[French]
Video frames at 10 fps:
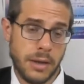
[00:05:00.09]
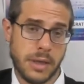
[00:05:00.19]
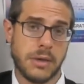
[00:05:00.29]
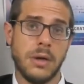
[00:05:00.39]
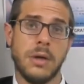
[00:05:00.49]

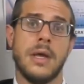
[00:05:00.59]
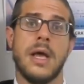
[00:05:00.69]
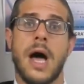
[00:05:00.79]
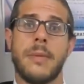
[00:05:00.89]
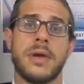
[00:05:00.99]
d'accord,
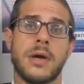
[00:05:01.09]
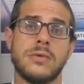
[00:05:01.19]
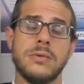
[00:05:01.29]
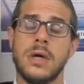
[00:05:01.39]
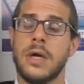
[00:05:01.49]
après un
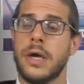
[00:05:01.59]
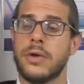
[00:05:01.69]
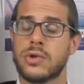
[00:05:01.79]
coup, et de